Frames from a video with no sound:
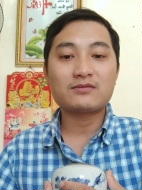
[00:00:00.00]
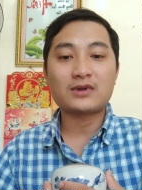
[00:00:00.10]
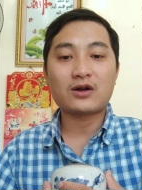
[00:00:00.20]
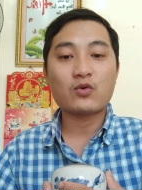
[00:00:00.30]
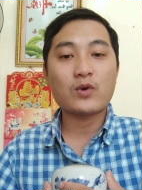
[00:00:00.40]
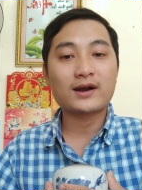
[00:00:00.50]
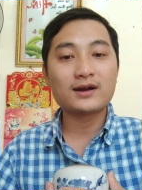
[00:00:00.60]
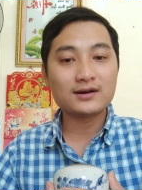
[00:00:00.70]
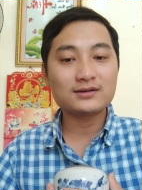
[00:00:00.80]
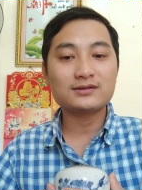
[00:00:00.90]
bậc quan
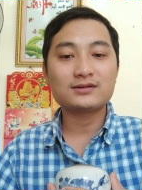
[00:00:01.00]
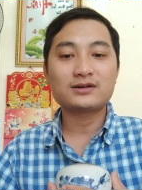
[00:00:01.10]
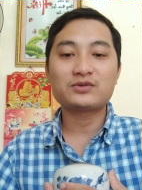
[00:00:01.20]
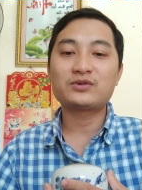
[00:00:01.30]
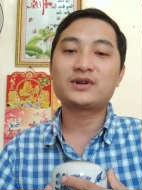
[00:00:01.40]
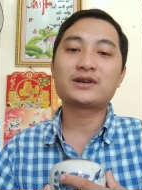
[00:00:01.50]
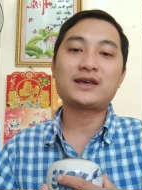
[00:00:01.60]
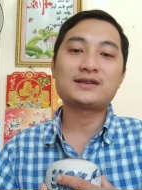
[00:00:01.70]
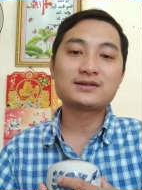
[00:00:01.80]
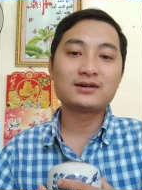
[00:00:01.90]
lớn trong triều đình
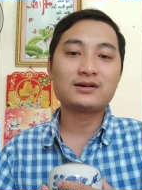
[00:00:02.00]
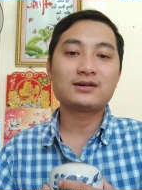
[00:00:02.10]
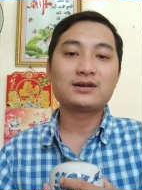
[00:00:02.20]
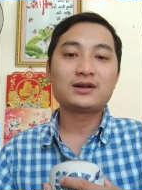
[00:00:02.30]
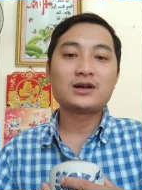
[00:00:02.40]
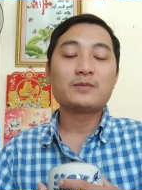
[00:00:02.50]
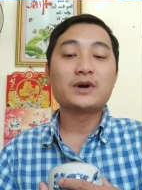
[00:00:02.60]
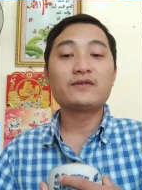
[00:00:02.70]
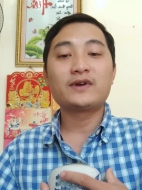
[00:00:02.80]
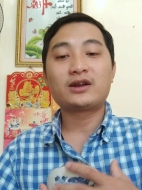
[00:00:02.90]
ngày xưa
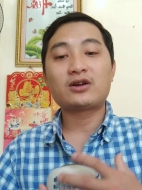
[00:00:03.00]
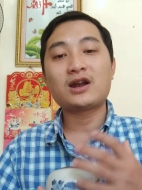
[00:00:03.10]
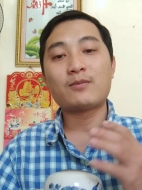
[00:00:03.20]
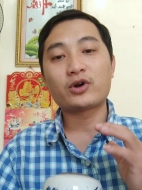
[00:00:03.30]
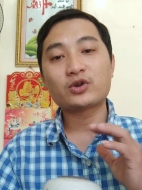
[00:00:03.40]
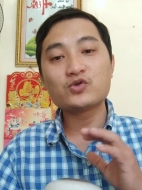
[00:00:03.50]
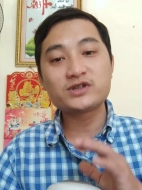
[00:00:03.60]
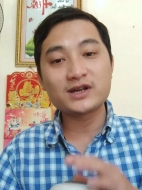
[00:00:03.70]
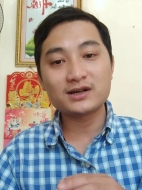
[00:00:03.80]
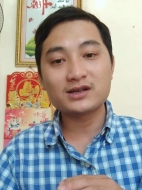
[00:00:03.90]
bởi vì nó là một cái thú
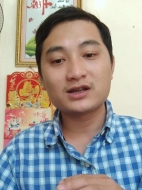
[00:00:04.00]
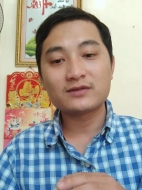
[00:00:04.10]
chơi